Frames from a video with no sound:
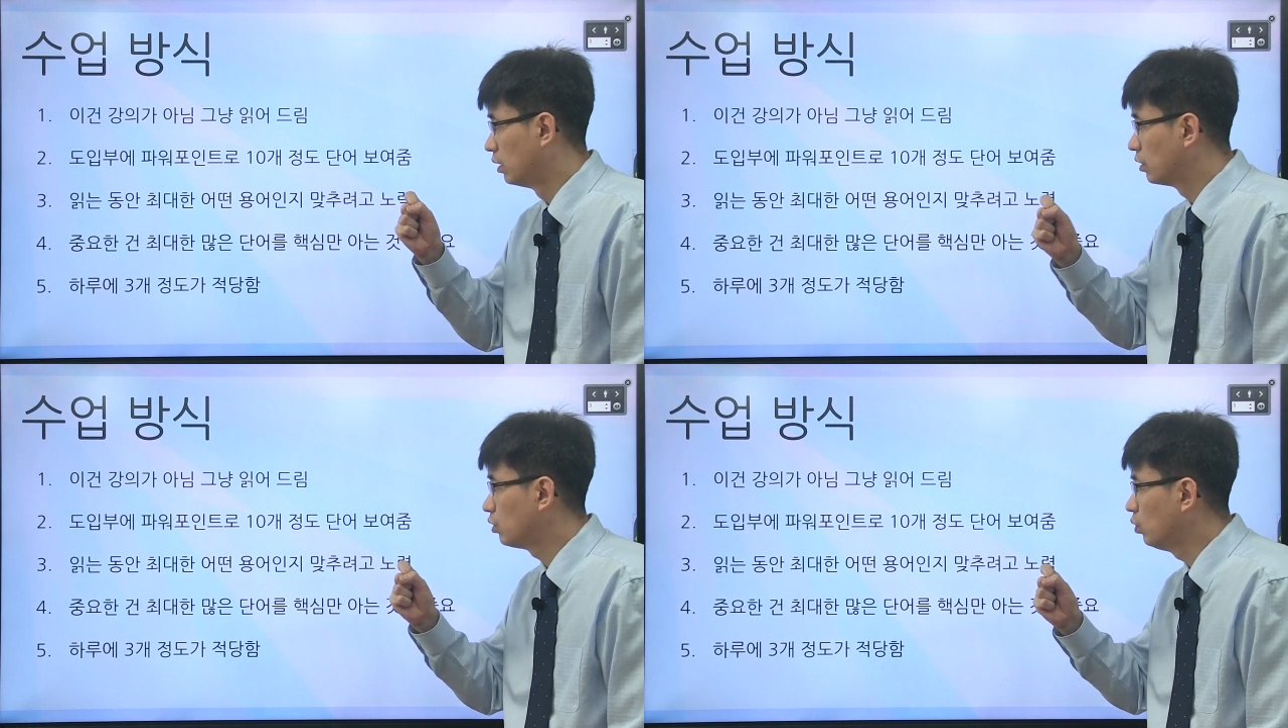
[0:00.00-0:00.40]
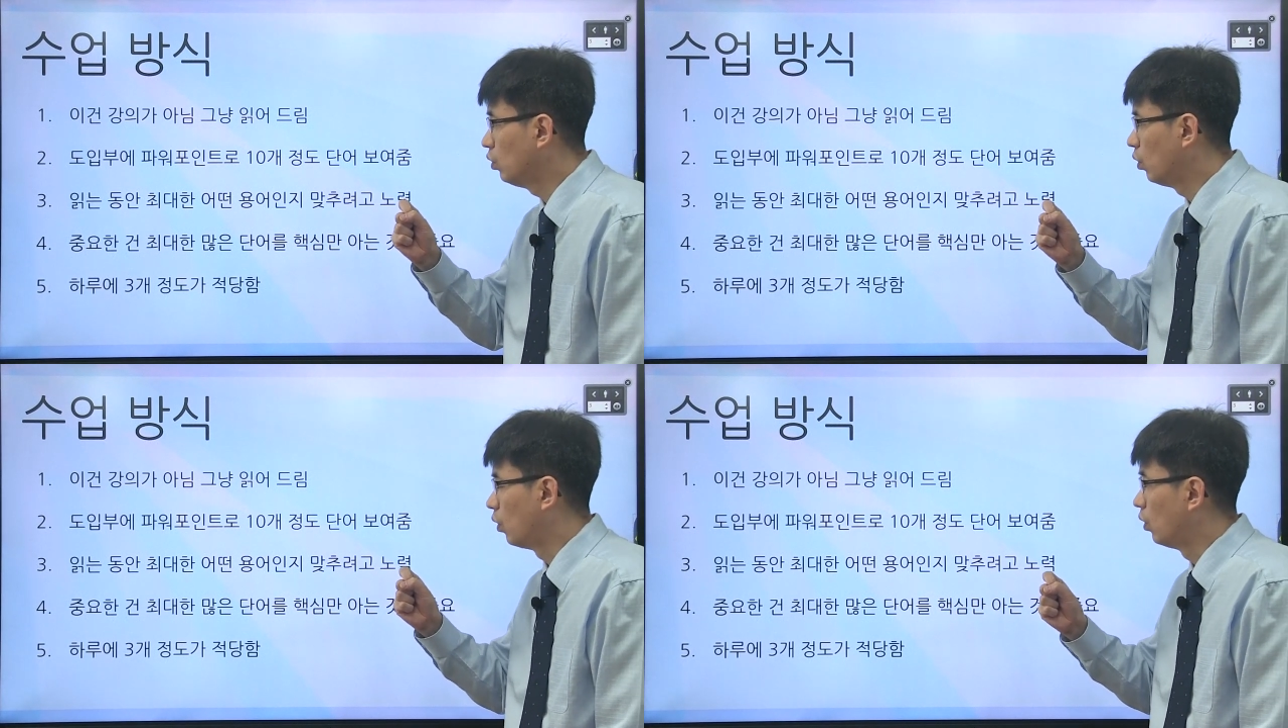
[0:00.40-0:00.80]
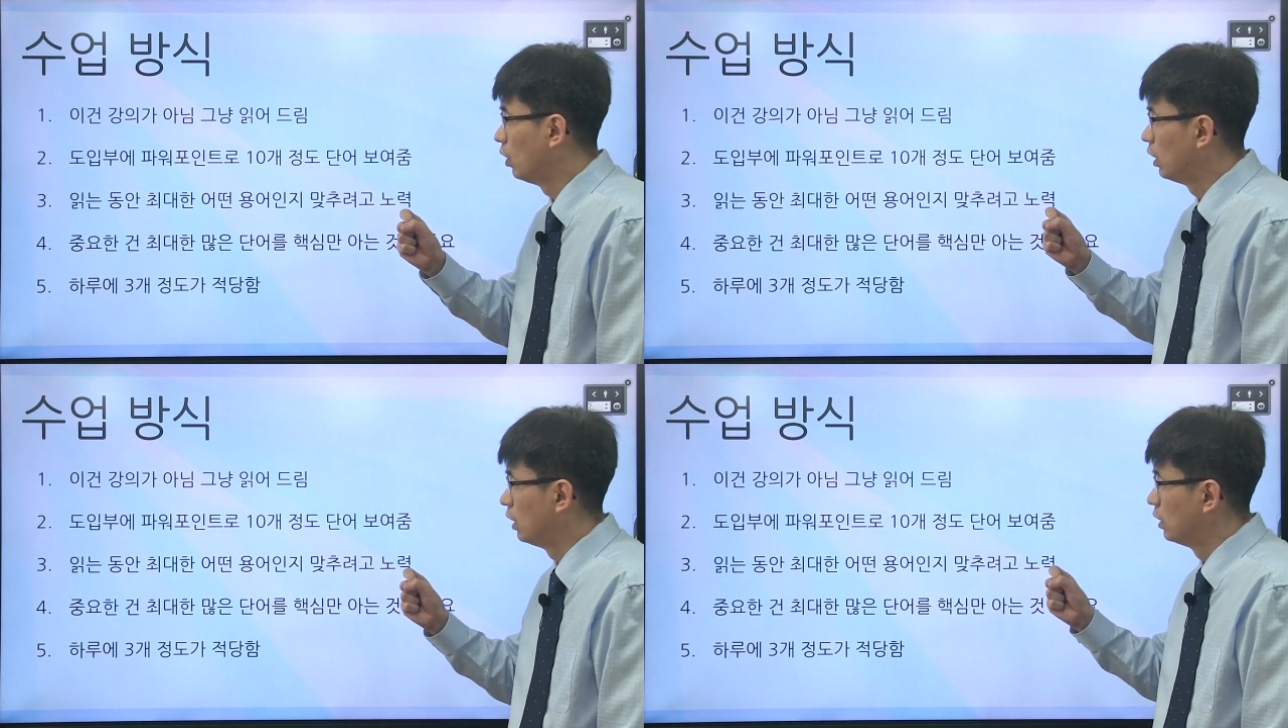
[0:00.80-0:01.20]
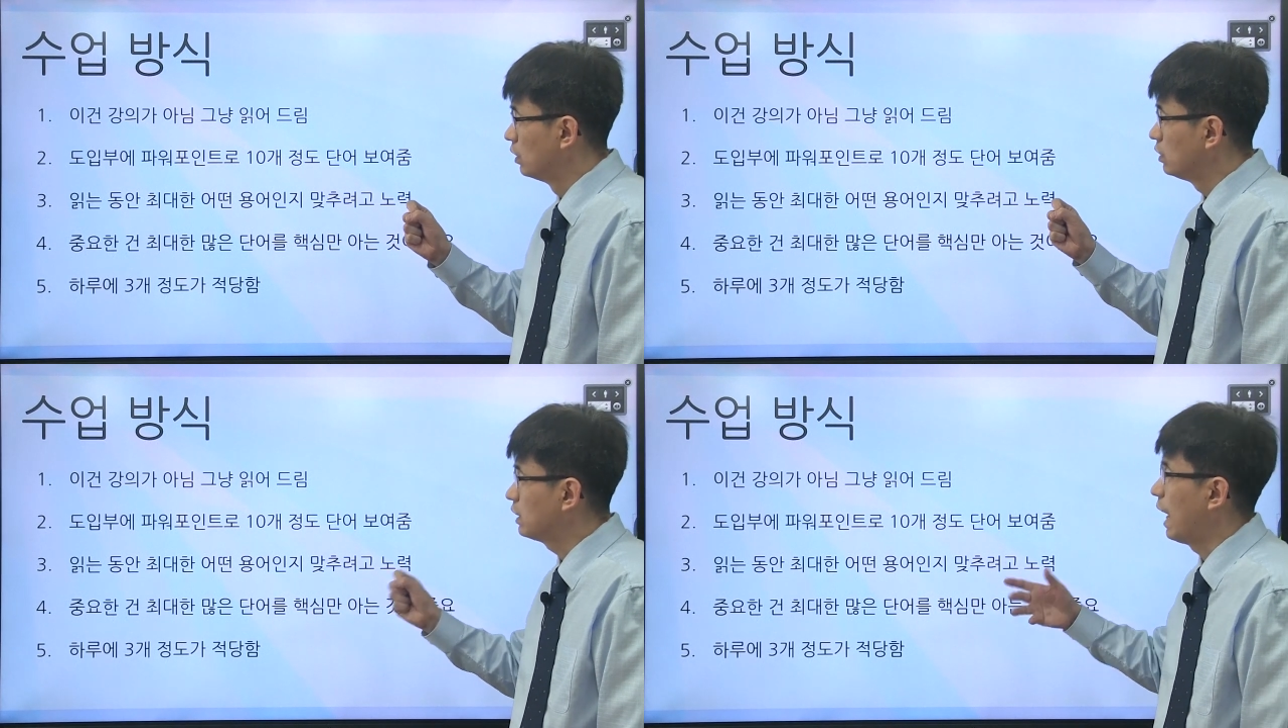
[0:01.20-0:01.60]
그리고
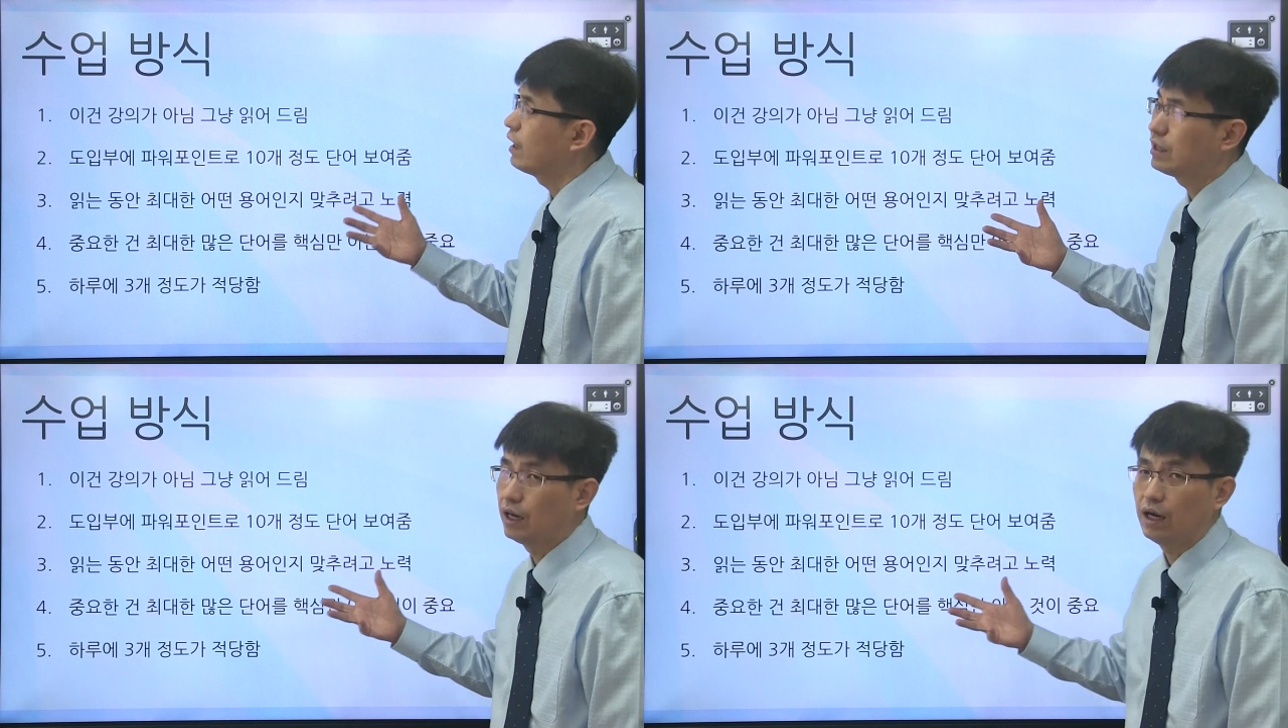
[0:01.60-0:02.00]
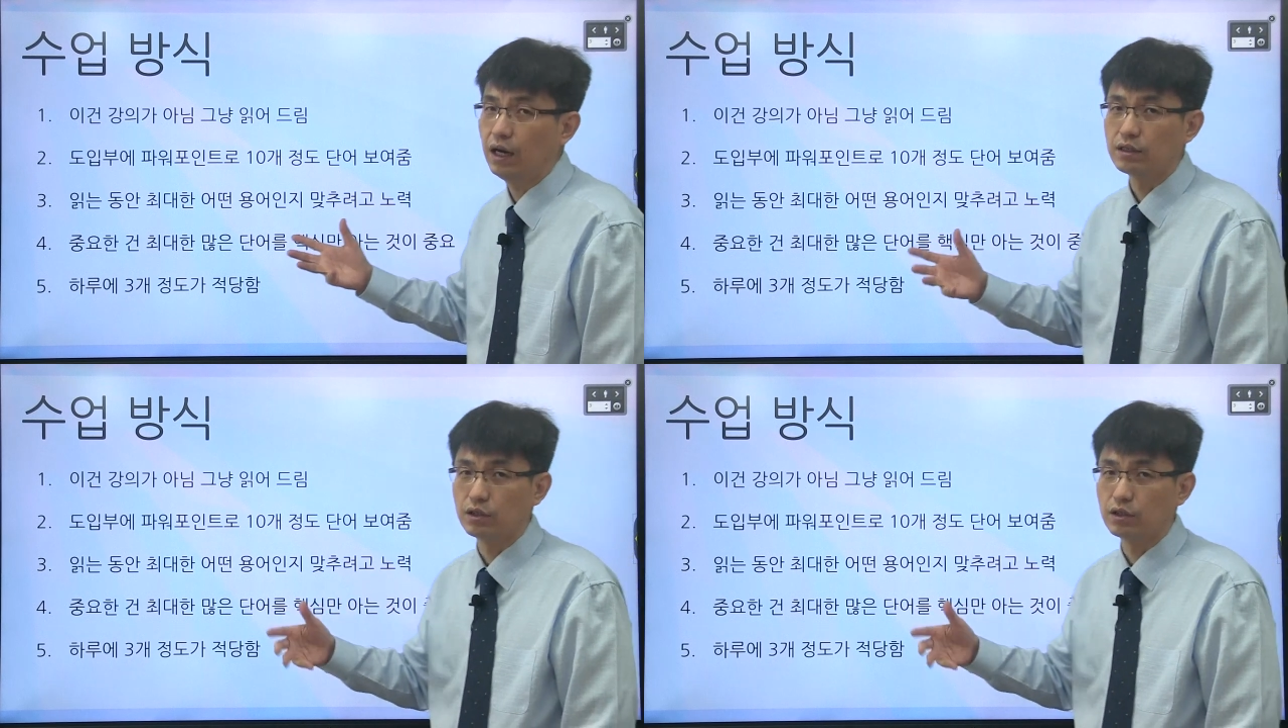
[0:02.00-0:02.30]
이 강의가